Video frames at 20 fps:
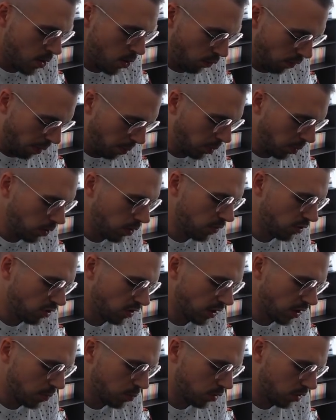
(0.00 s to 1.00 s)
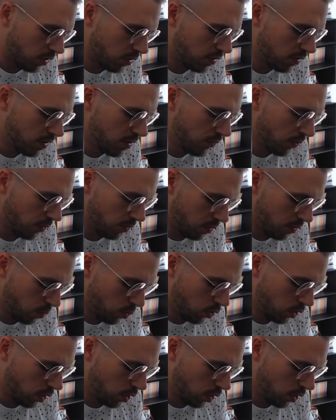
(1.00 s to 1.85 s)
on va prendre le Vegeta puisqu'ici forcément il